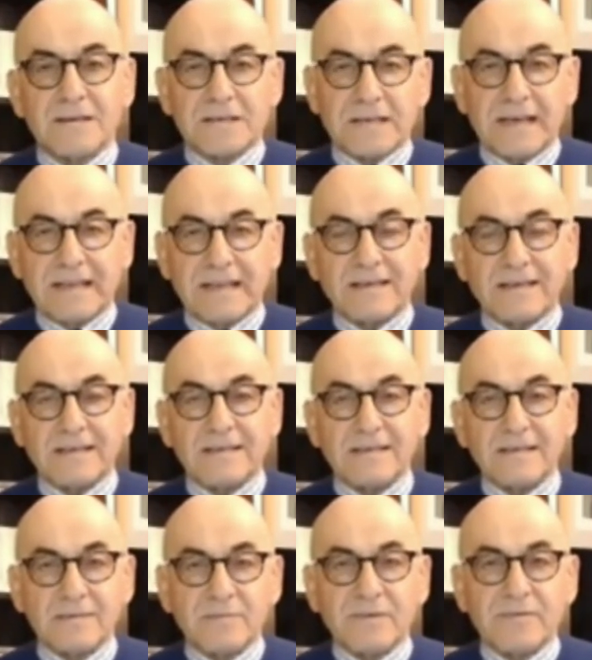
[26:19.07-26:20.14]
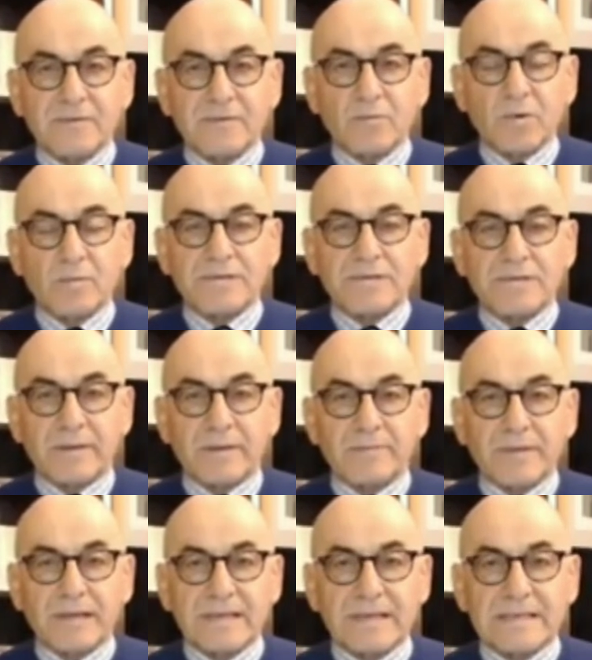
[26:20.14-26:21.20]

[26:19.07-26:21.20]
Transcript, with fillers: kendi aralarında bir futbol maçı yaptılar.